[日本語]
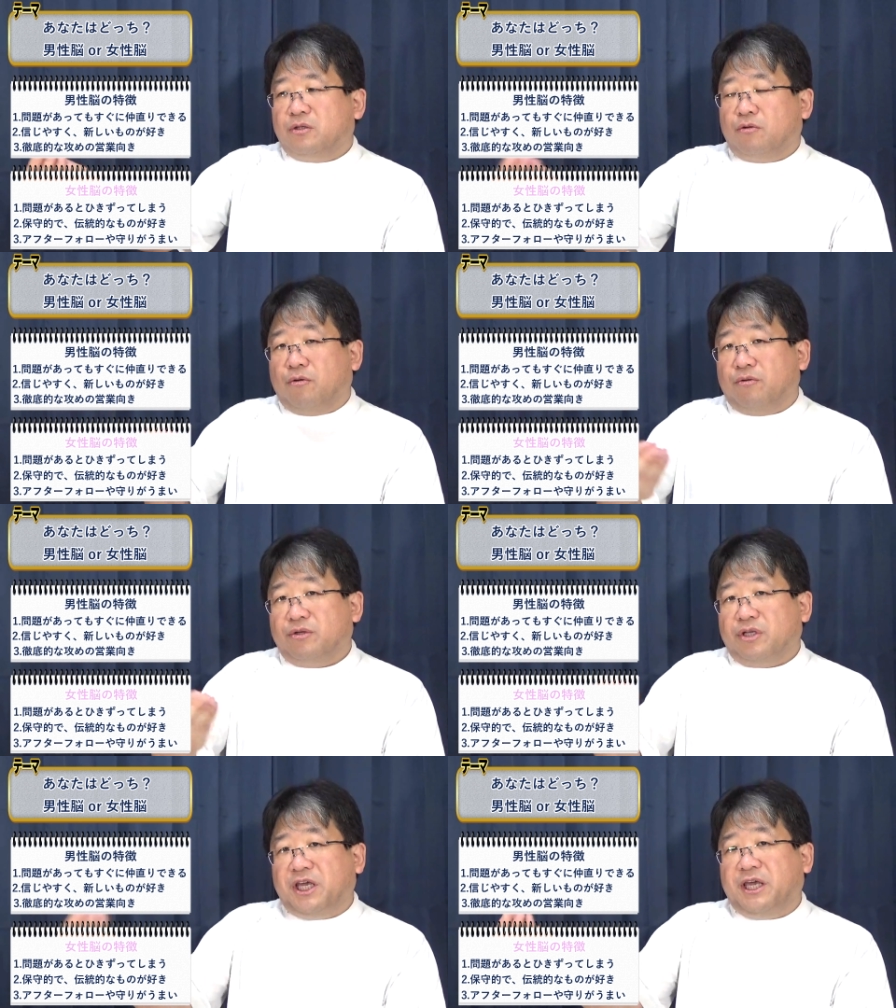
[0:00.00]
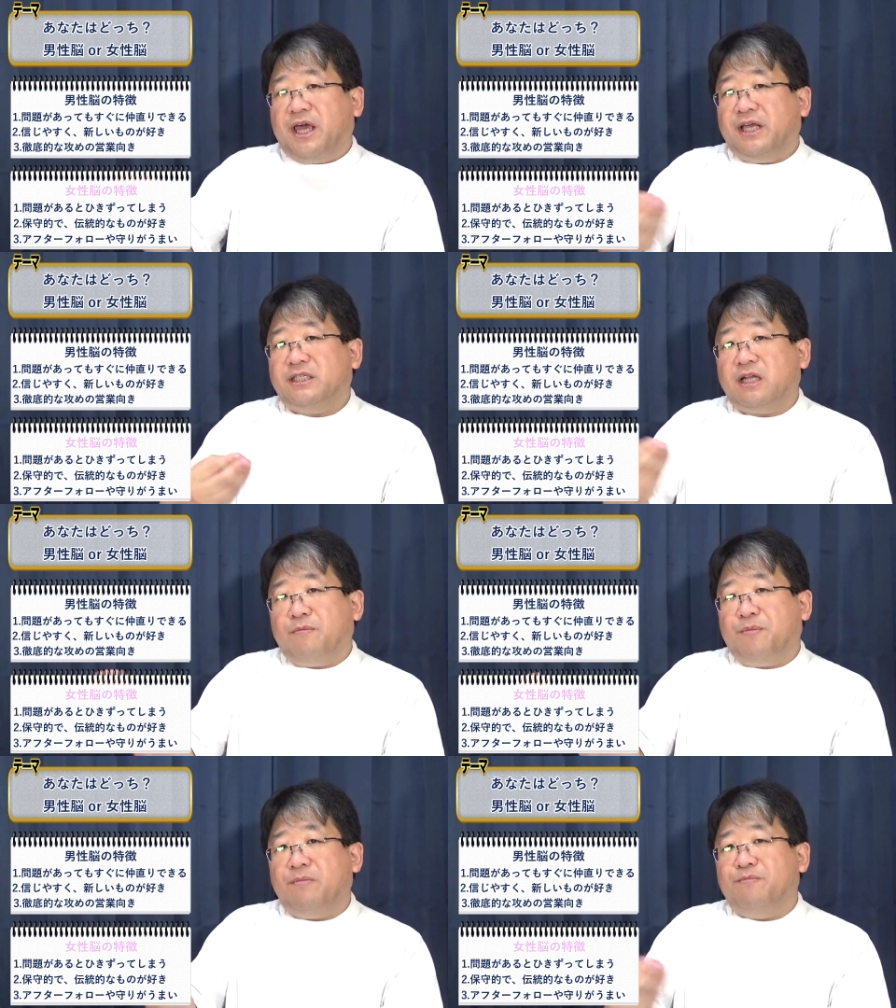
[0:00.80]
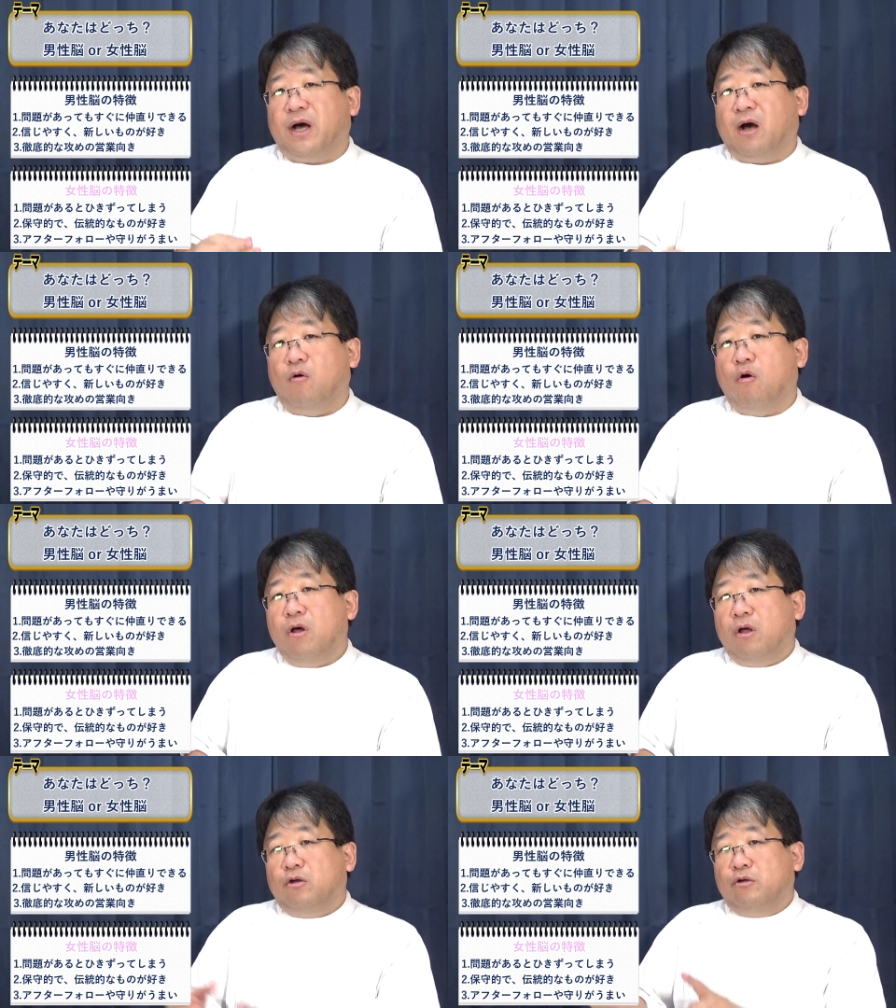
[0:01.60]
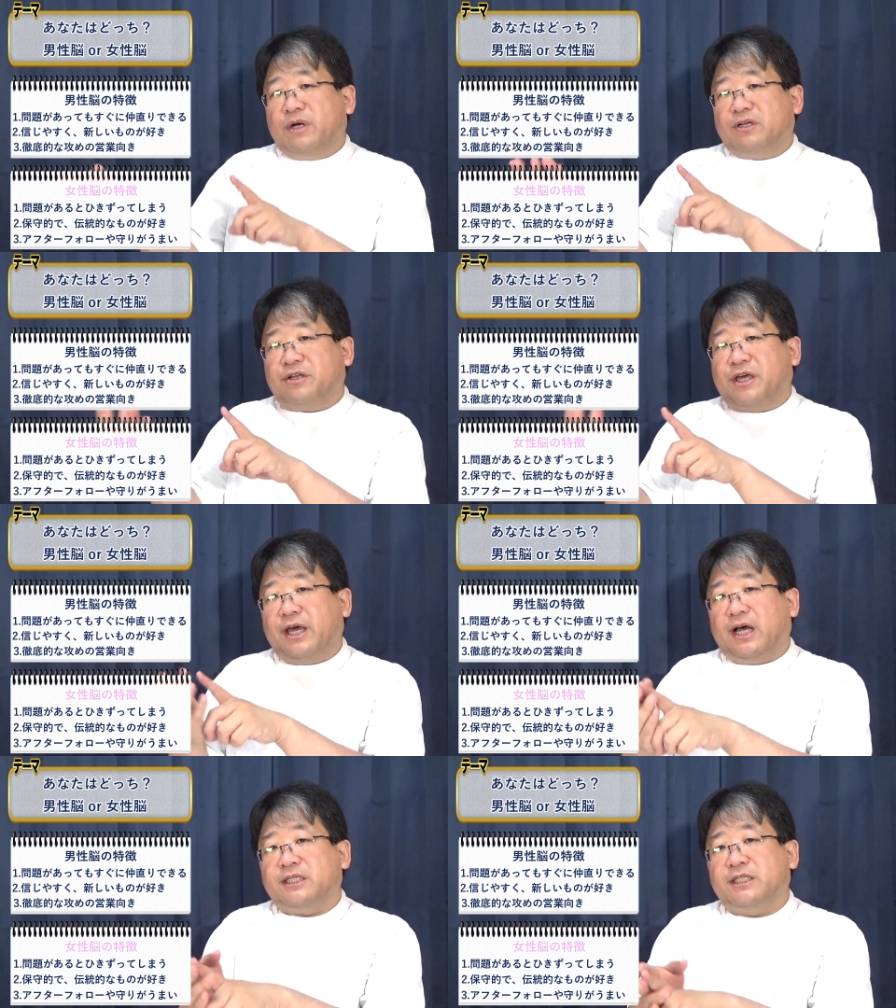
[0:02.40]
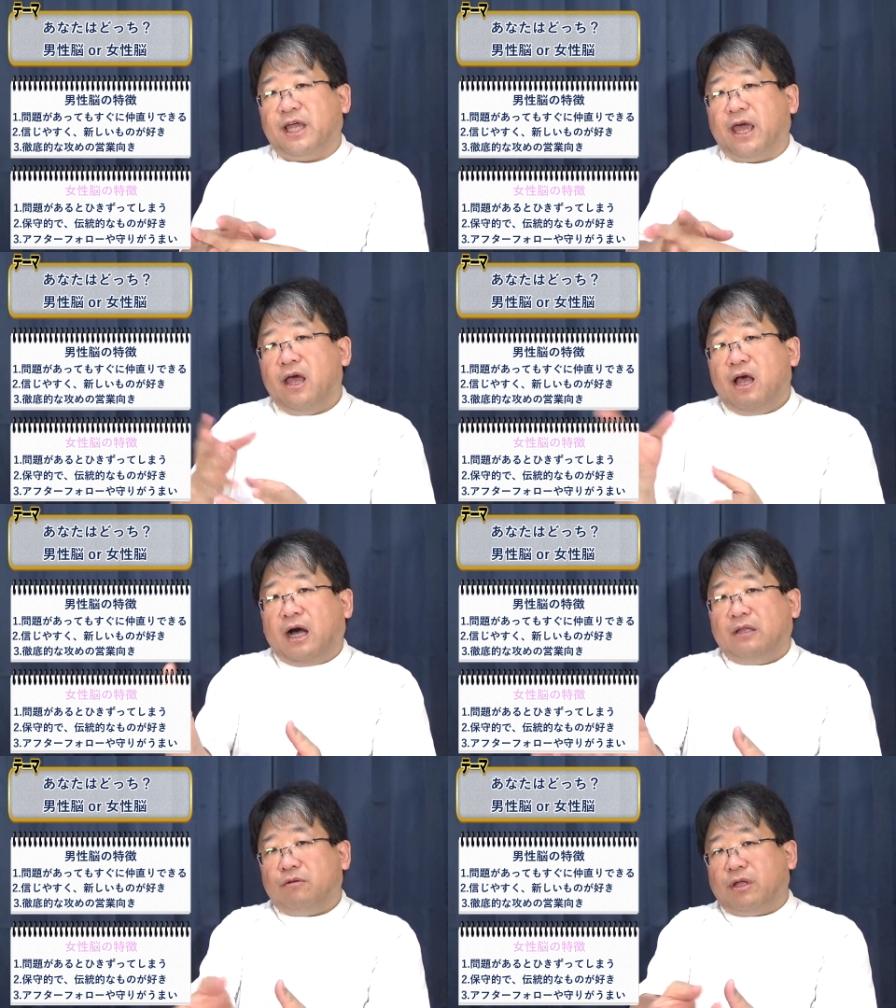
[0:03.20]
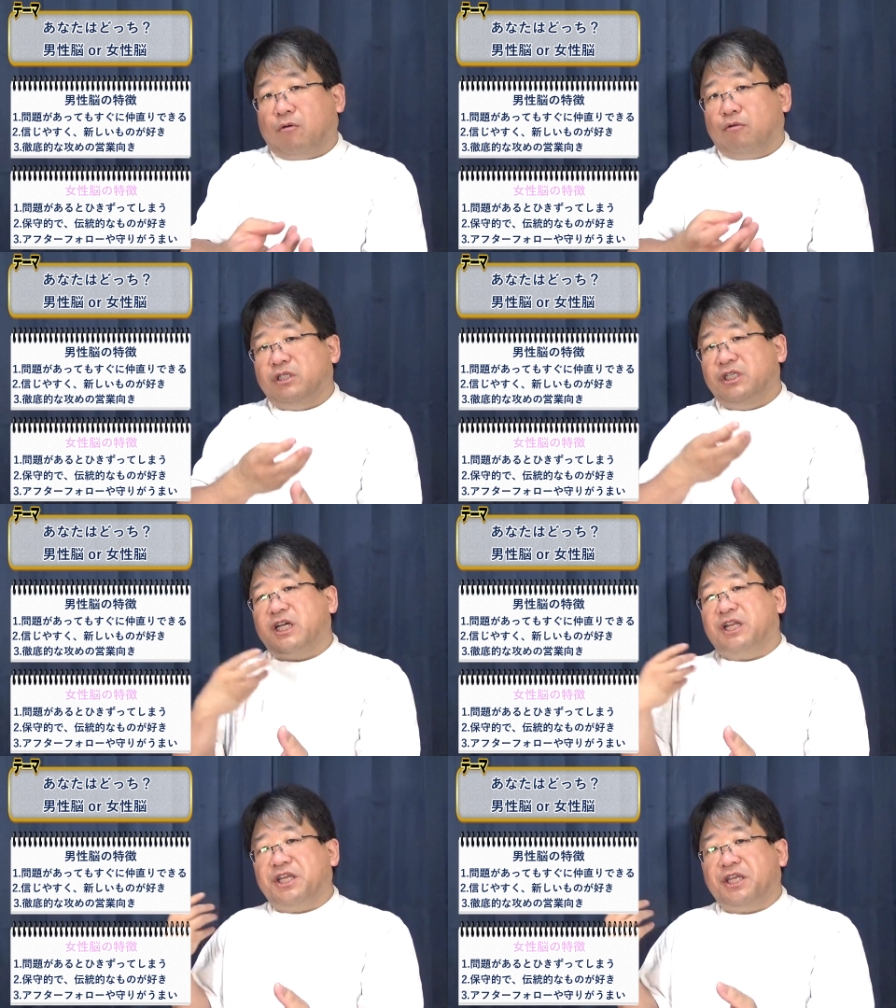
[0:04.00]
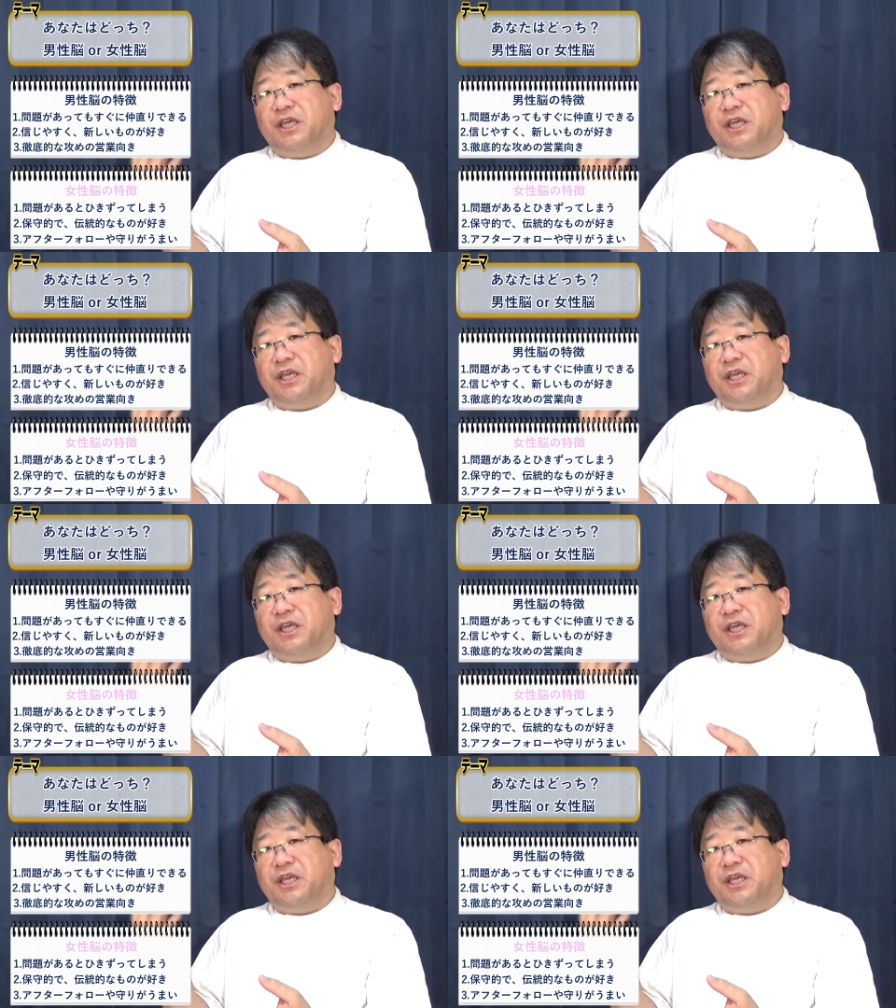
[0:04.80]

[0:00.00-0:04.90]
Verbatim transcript: その疲弊したメンバーをうまくケアして後でこの自社に引